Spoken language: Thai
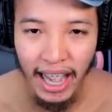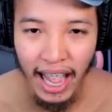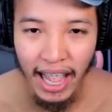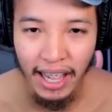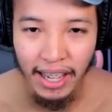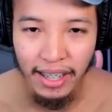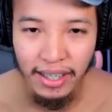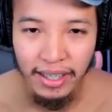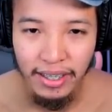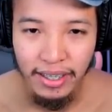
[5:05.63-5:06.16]
ไง
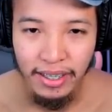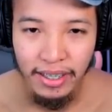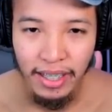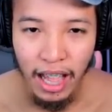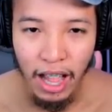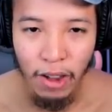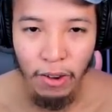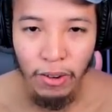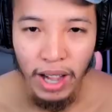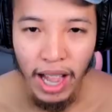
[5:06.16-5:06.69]

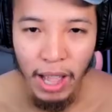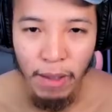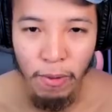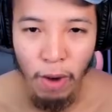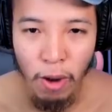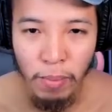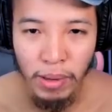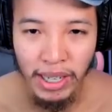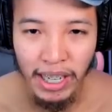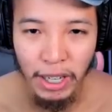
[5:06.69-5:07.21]
เอ้าไอวอ
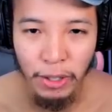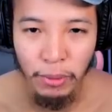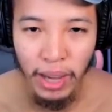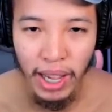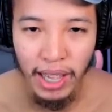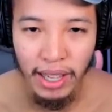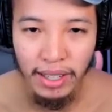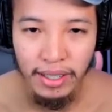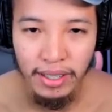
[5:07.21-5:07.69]
ลเหมือนกันด้วย